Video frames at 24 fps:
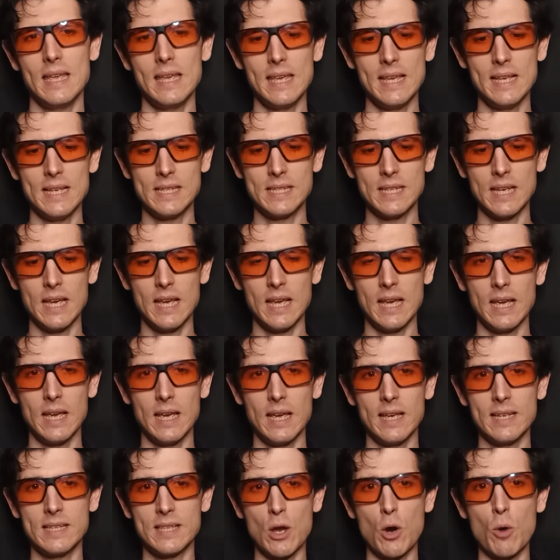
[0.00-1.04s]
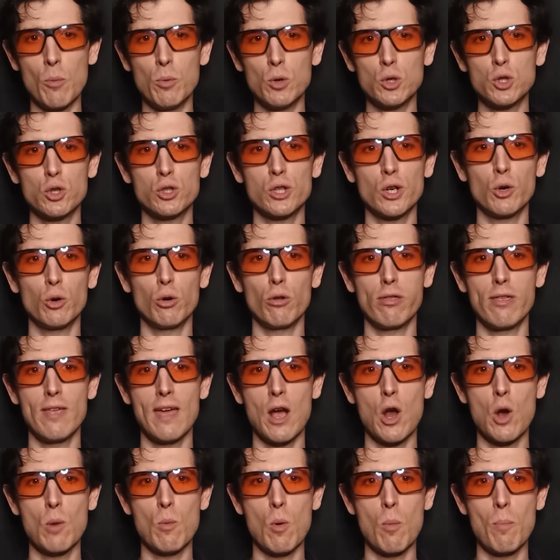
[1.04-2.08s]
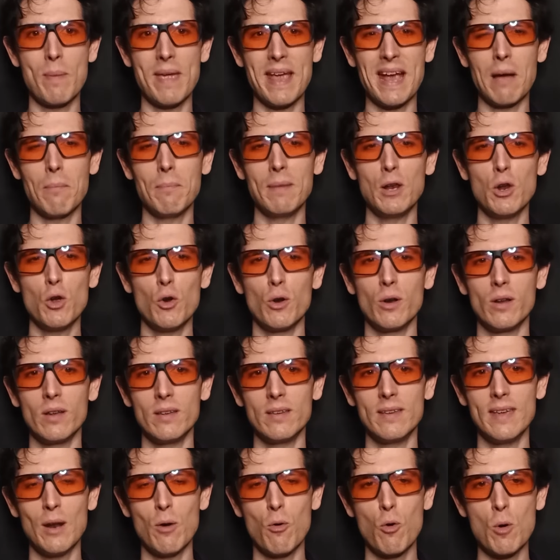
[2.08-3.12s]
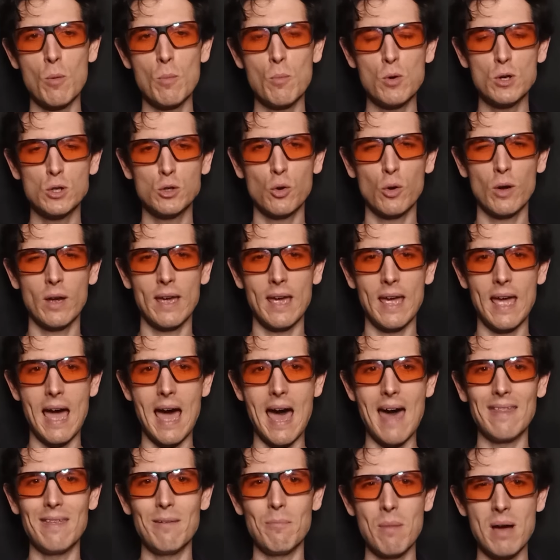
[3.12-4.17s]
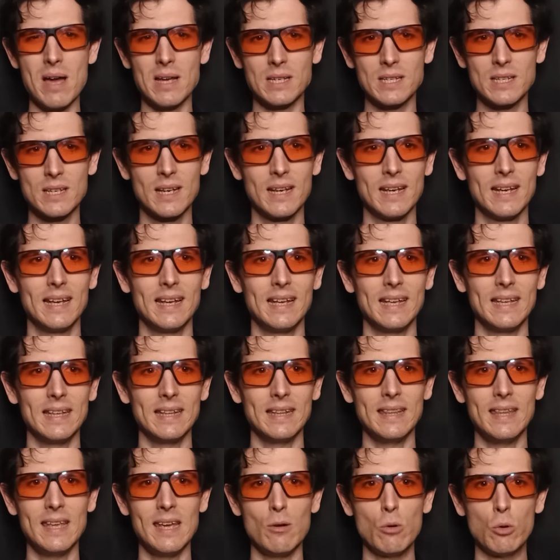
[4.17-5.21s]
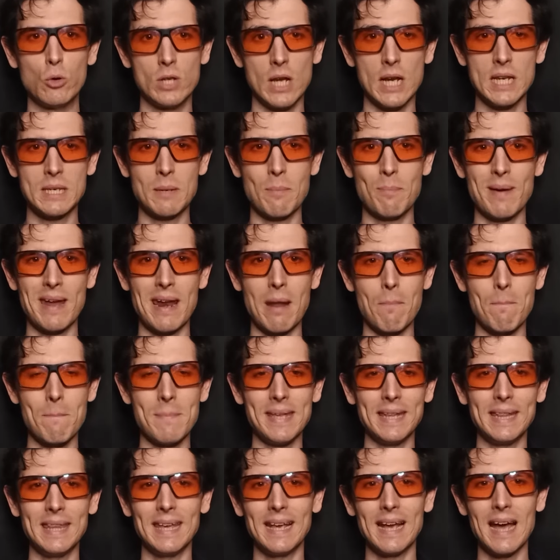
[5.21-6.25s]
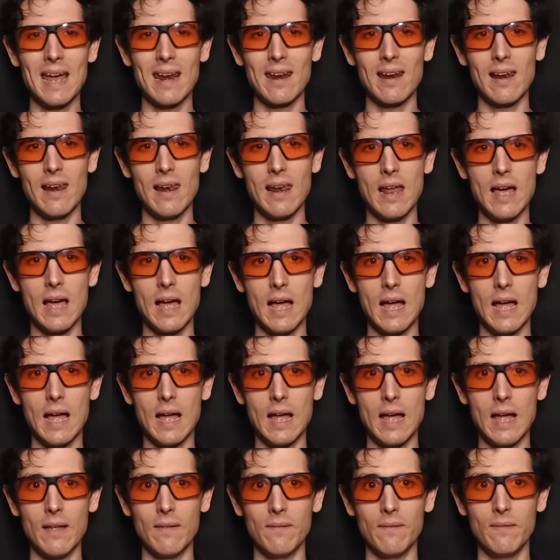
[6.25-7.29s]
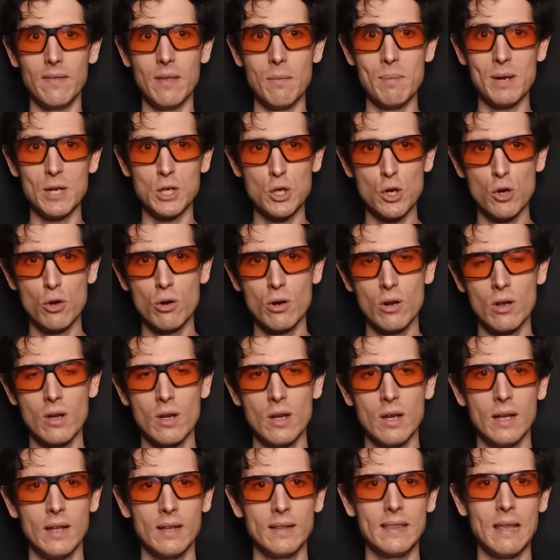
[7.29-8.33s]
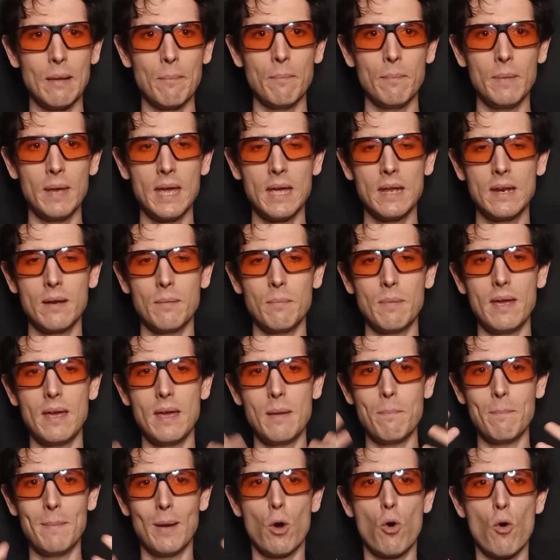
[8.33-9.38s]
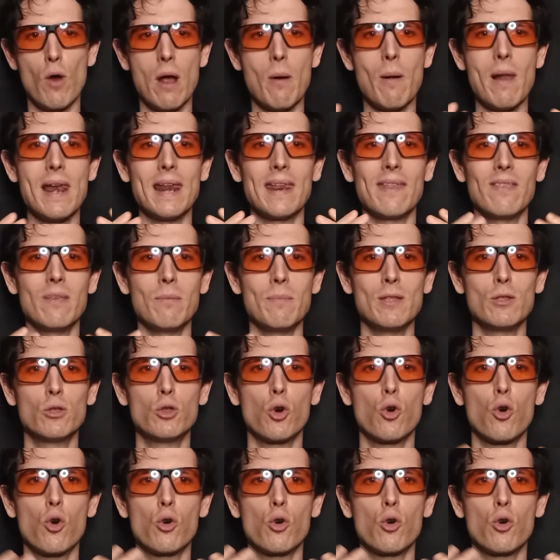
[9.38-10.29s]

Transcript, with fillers: y este compuesto se conocía como picamilón y era un compuesto que además de usarse para mitigar la depresión, también eh, mejoraba el rendimiento